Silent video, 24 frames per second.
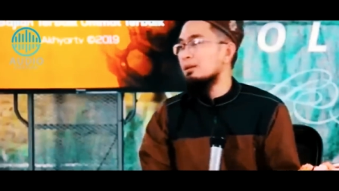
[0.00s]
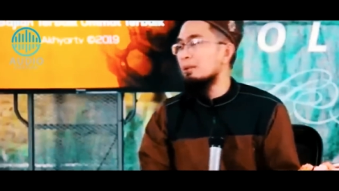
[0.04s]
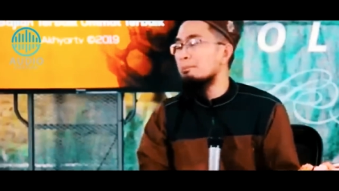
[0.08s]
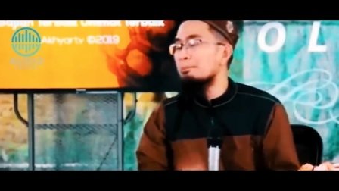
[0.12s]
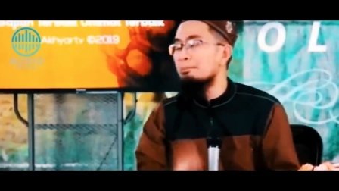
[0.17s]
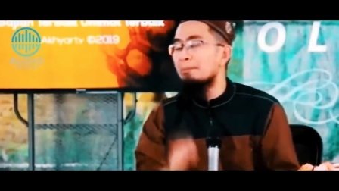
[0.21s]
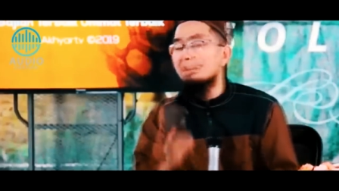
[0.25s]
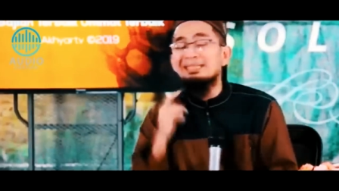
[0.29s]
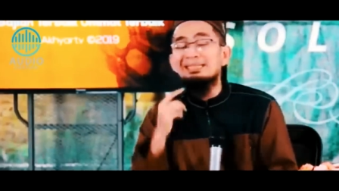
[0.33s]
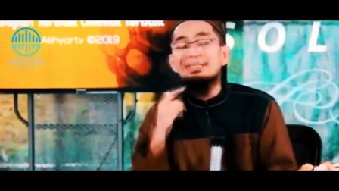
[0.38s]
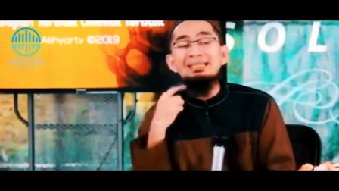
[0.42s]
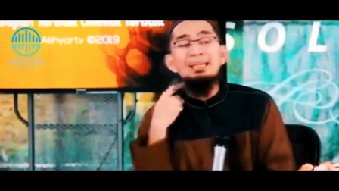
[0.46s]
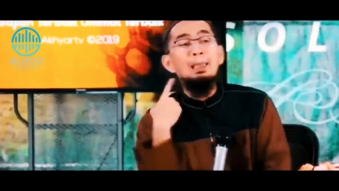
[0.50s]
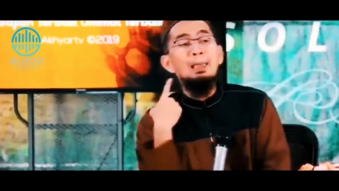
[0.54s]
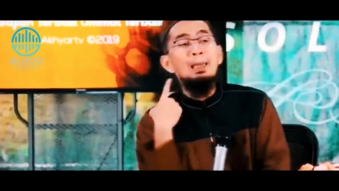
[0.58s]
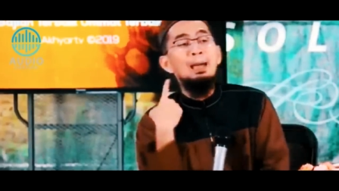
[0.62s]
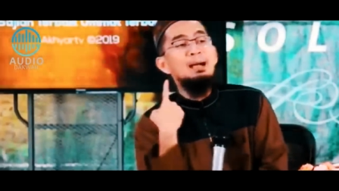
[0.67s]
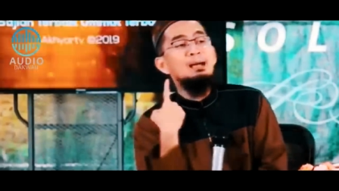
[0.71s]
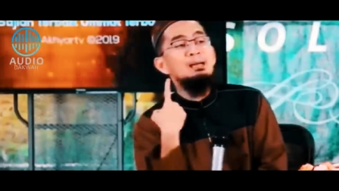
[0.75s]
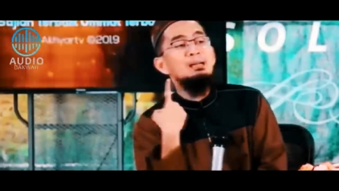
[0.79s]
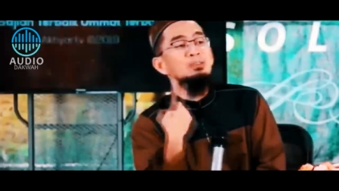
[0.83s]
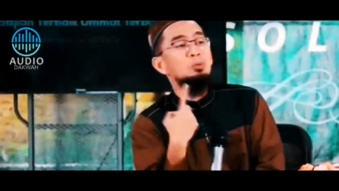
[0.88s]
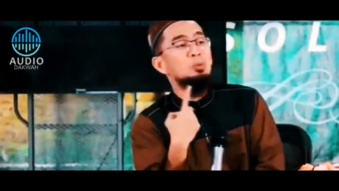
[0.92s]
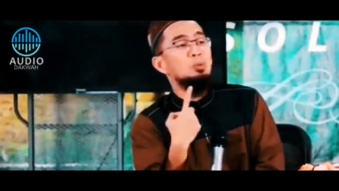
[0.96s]
Tempatnya
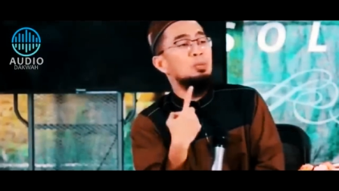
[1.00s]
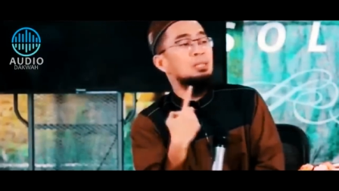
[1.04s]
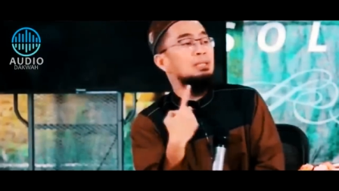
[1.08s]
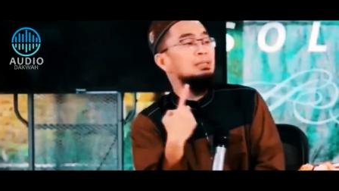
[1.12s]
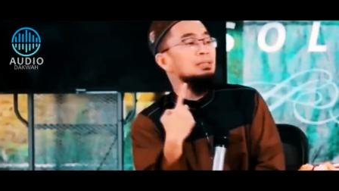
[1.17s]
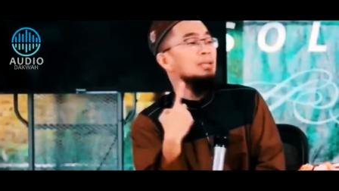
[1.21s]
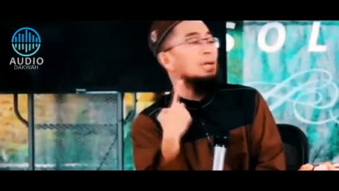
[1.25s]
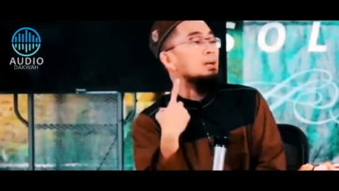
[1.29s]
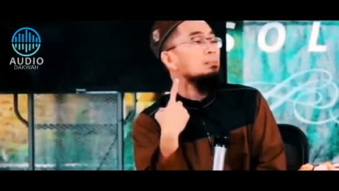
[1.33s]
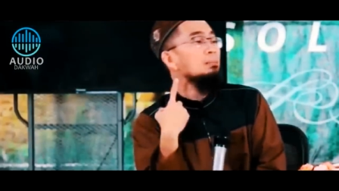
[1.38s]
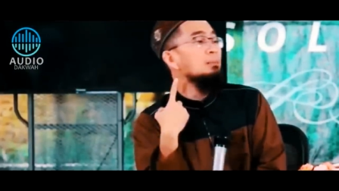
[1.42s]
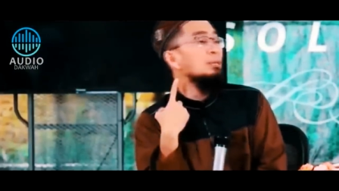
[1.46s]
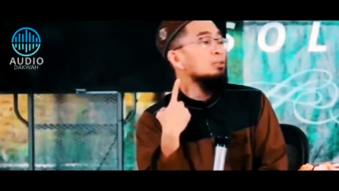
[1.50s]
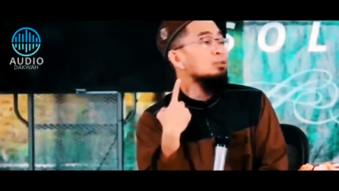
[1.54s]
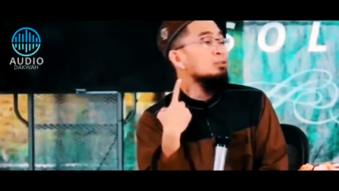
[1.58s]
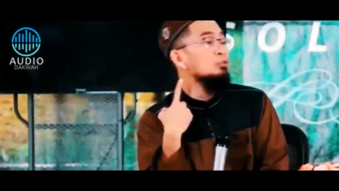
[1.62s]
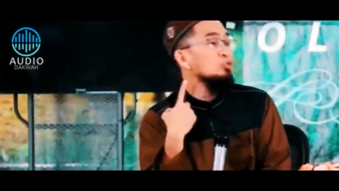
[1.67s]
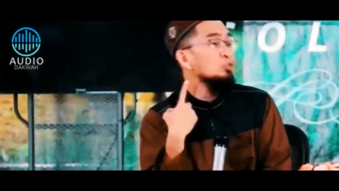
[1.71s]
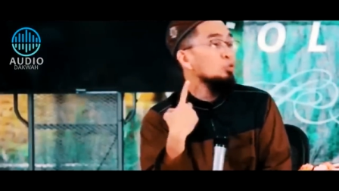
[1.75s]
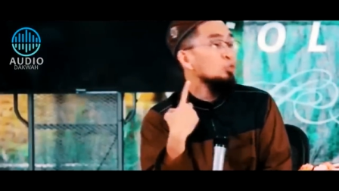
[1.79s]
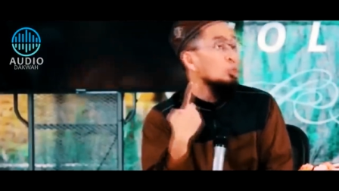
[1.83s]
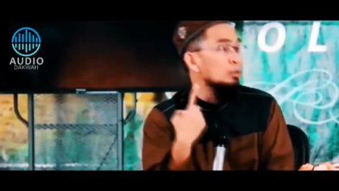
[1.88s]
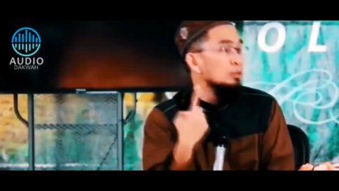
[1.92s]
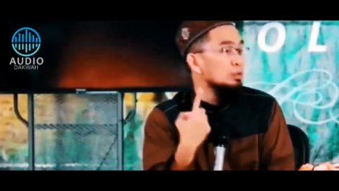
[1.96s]
langsung di taman
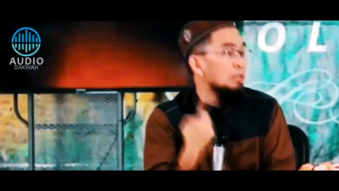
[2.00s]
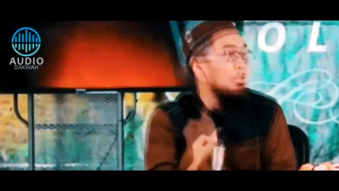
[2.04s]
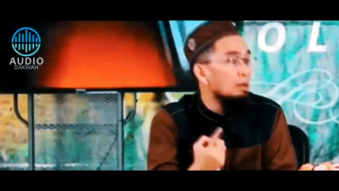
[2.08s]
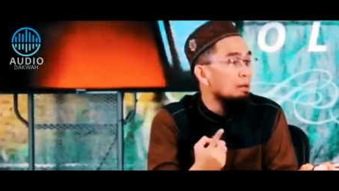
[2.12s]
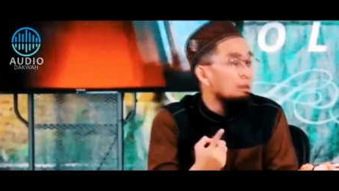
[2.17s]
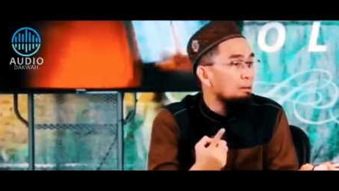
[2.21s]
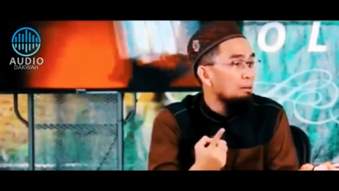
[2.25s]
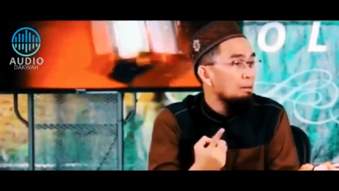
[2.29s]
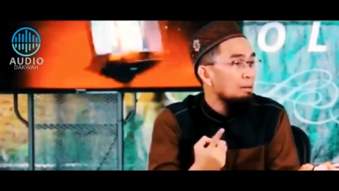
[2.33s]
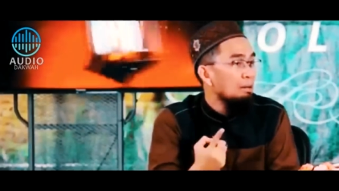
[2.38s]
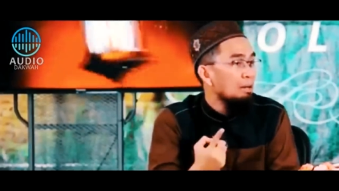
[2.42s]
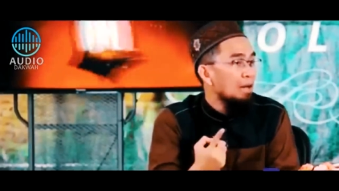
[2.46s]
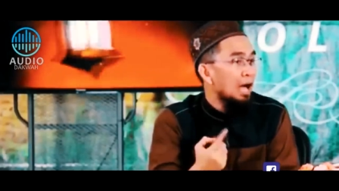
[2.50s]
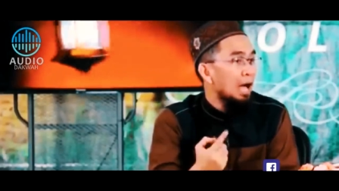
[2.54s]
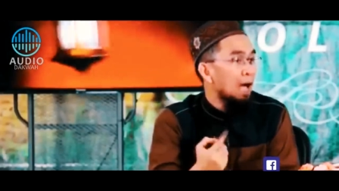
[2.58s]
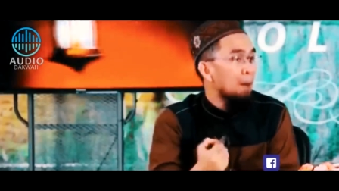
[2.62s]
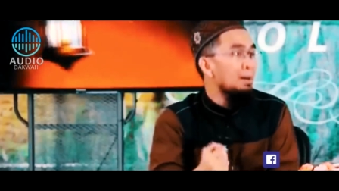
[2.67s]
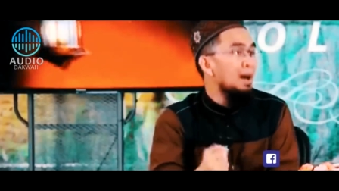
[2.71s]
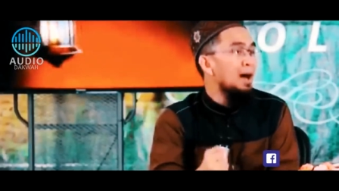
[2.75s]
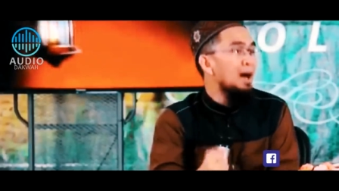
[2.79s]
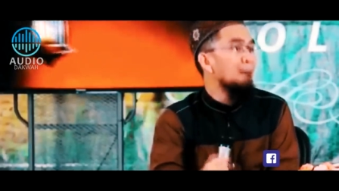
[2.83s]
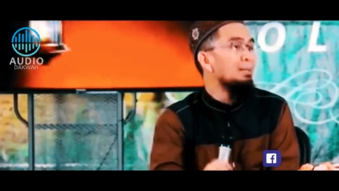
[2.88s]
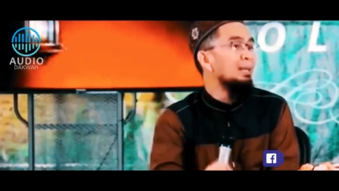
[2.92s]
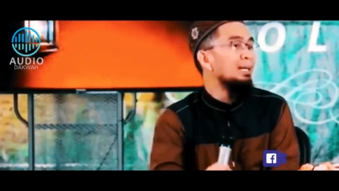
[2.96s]
surga.
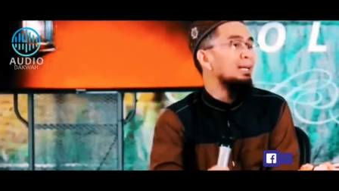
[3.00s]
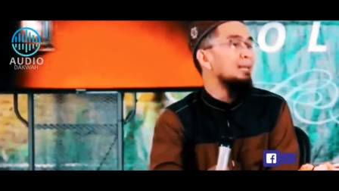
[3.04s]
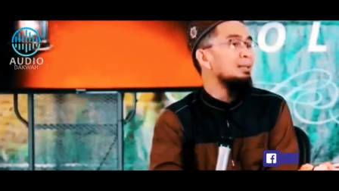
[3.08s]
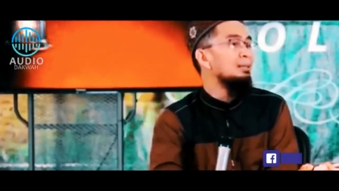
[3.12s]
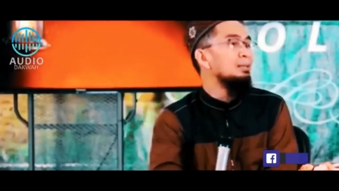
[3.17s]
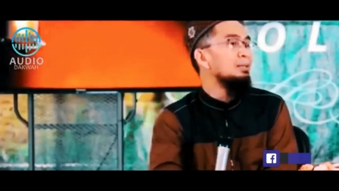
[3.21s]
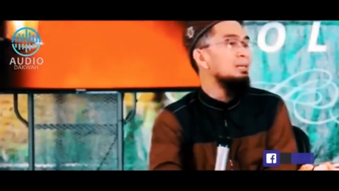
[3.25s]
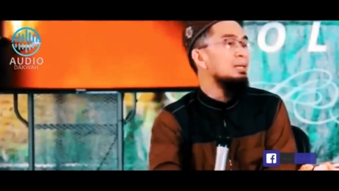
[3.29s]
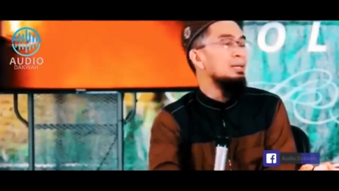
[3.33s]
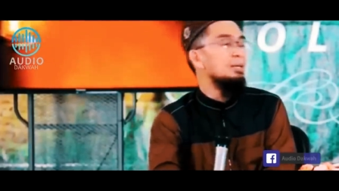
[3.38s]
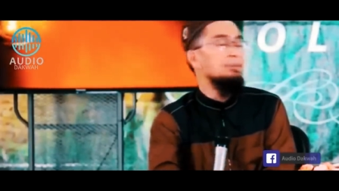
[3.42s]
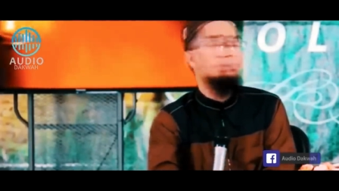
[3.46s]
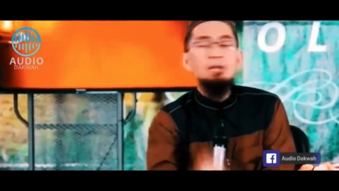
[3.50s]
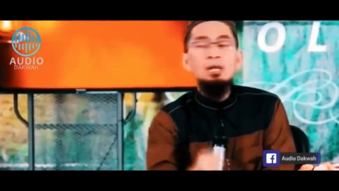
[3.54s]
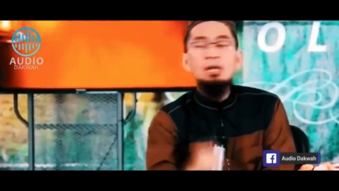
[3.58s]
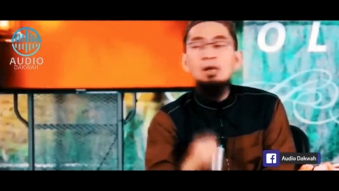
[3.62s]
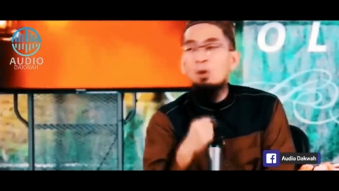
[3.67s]
Apa amalannya?